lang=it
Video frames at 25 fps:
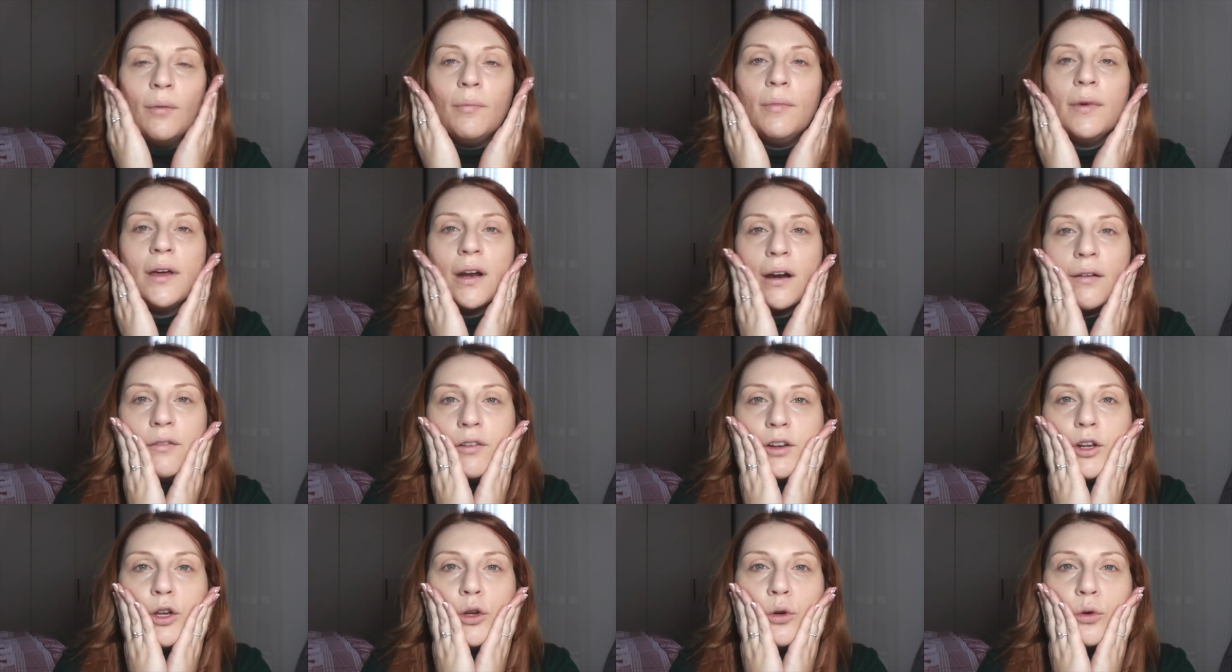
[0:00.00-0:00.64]

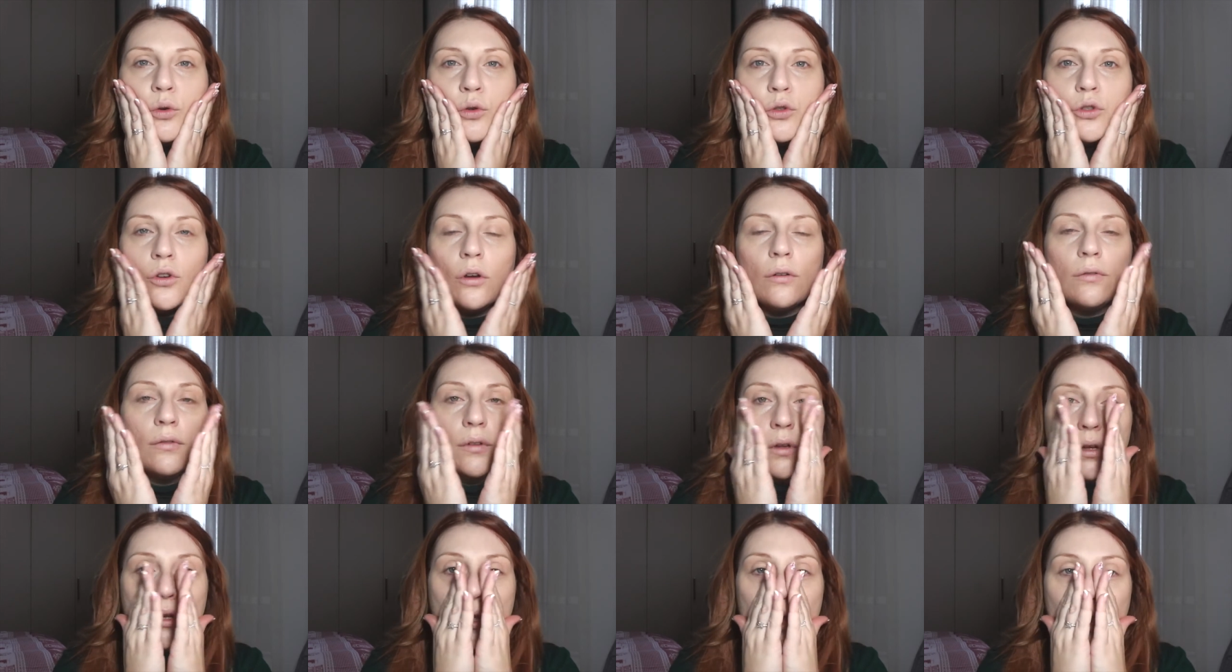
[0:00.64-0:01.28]

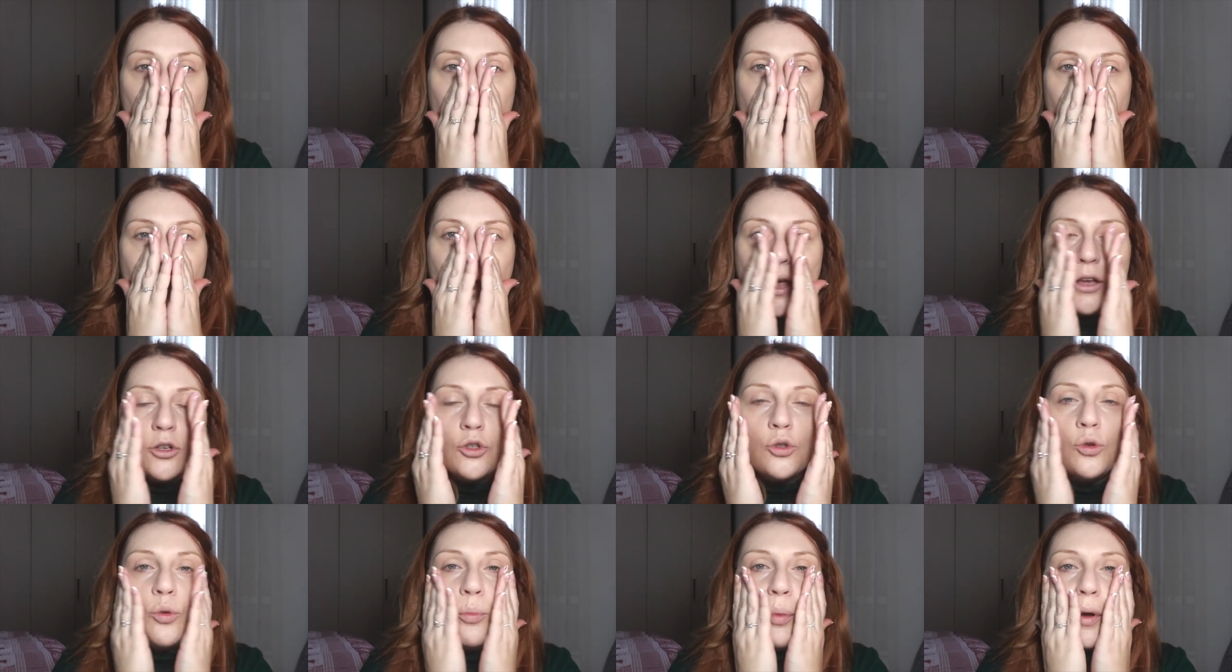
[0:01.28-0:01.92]
meraviglioso
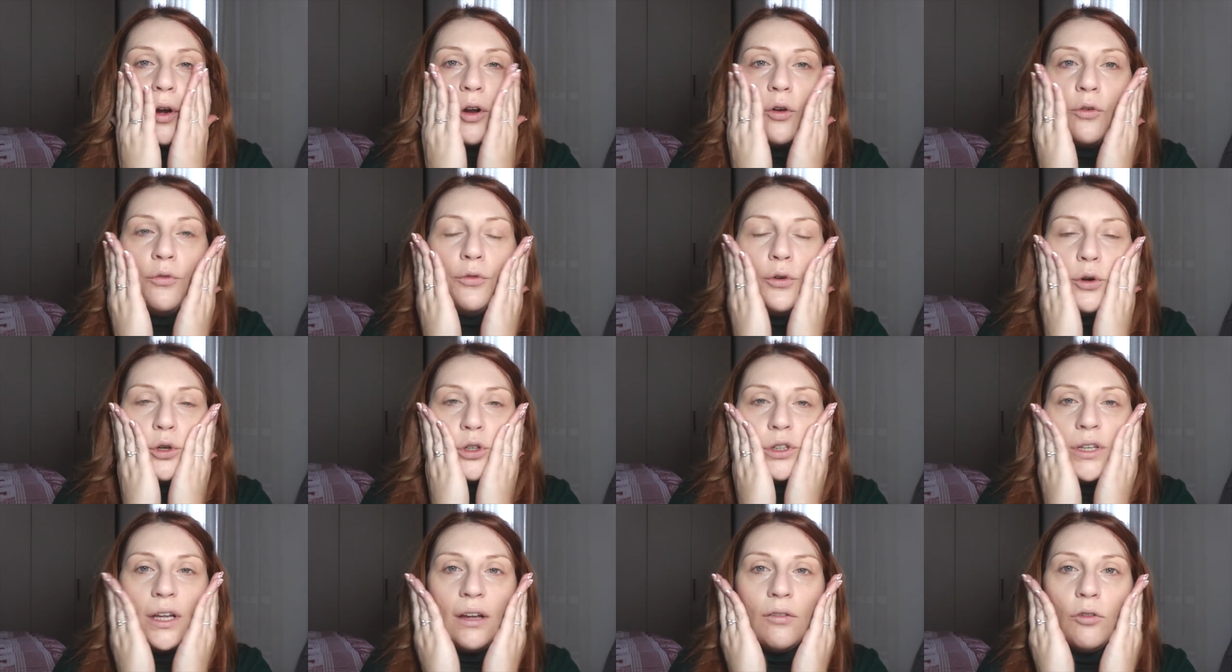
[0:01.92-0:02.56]
è super
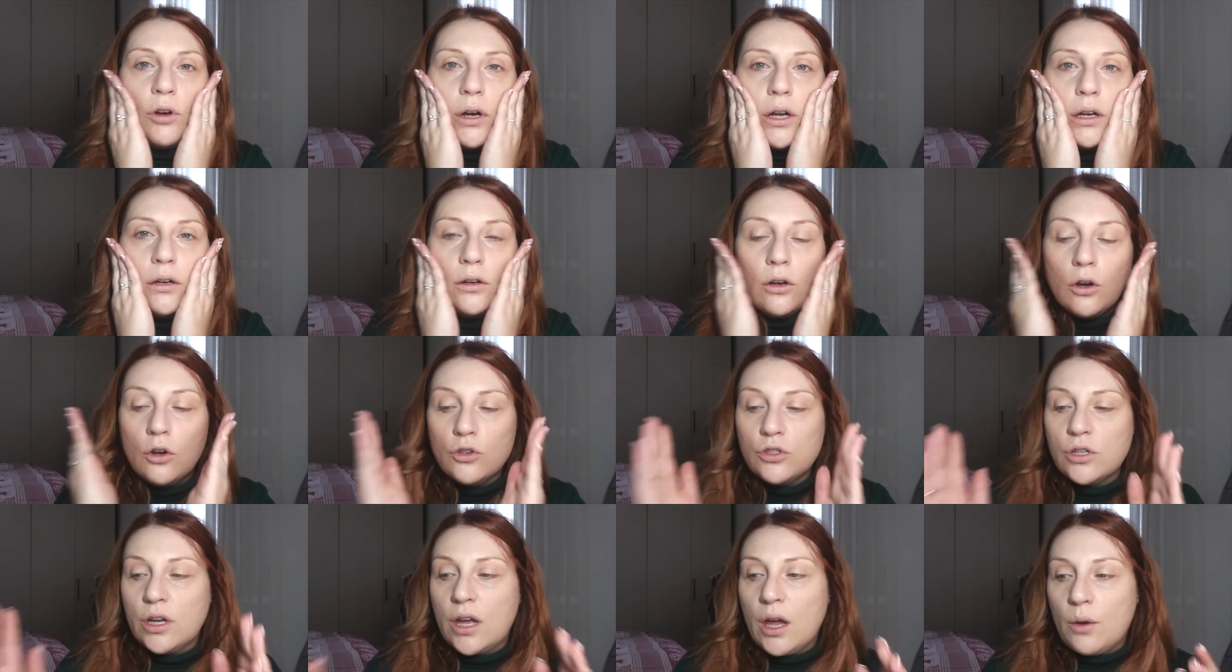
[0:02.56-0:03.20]
confortevole
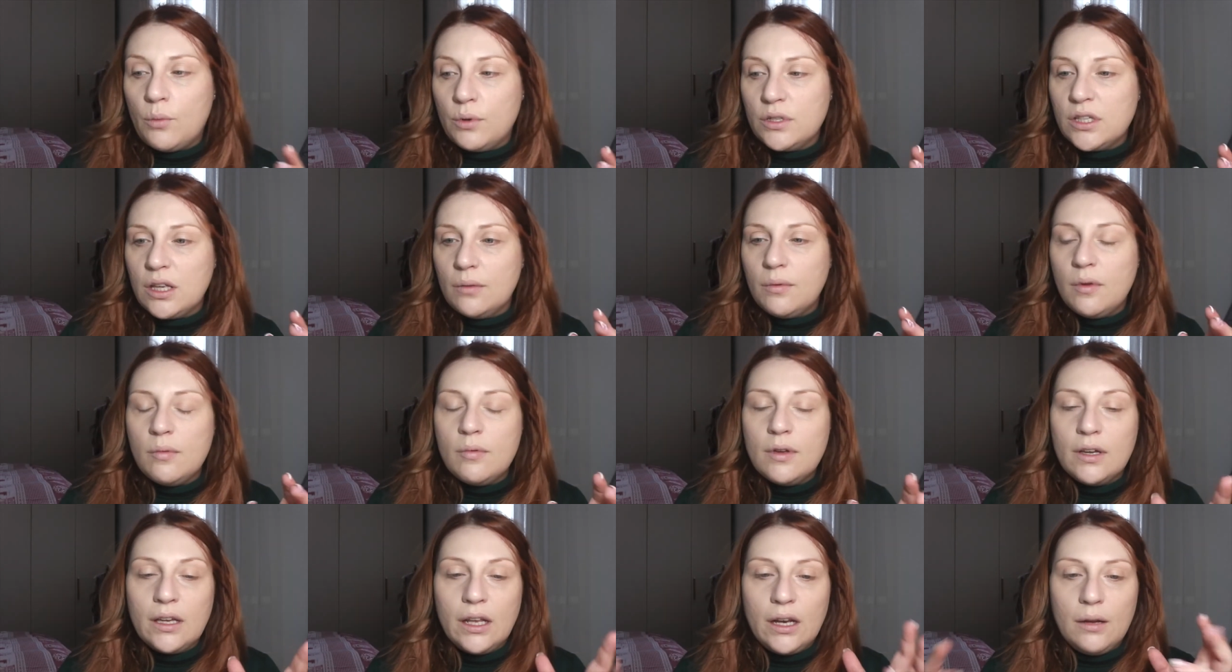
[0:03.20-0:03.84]
cosa che questa
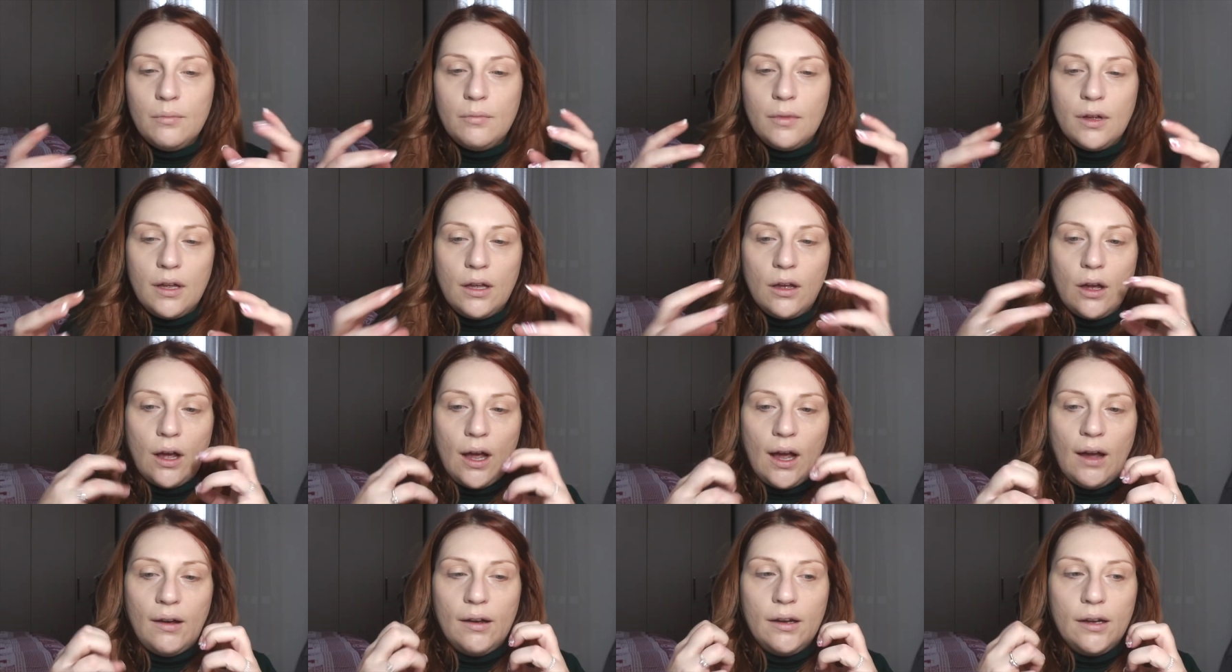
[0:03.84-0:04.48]
BB cream
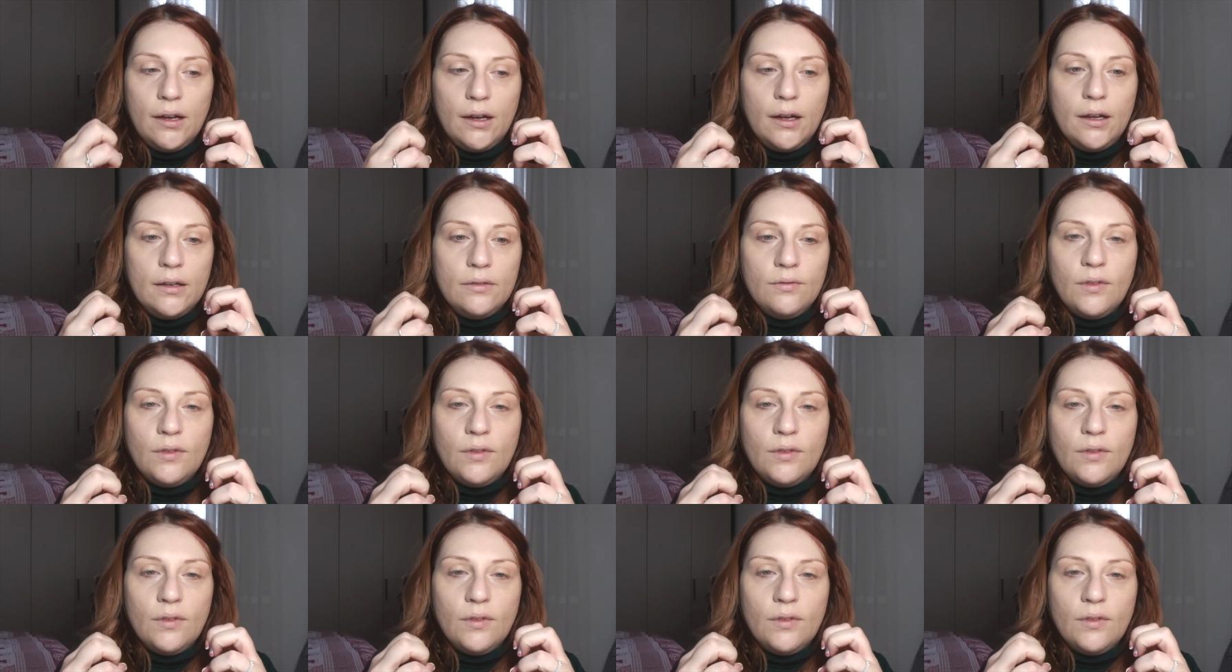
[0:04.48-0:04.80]
eh,